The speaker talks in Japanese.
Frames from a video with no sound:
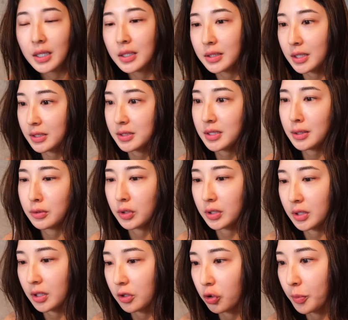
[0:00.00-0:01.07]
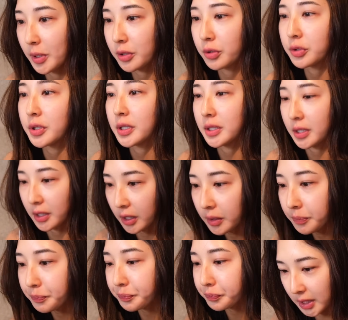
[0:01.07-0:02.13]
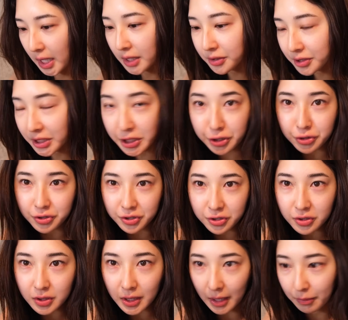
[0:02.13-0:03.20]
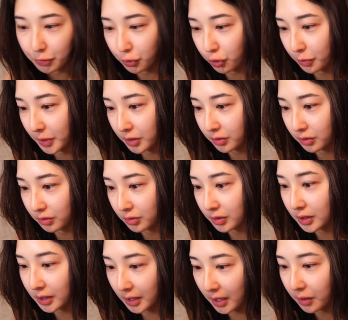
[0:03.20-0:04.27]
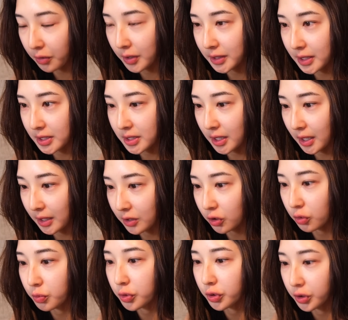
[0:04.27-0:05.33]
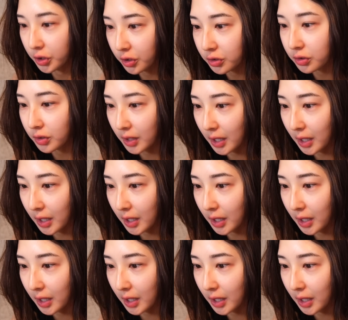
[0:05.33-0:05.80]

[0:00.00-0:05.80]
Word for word: たくさんの方がコメントくれてな129件もコメント来てこうやってしたらいいと思うよとか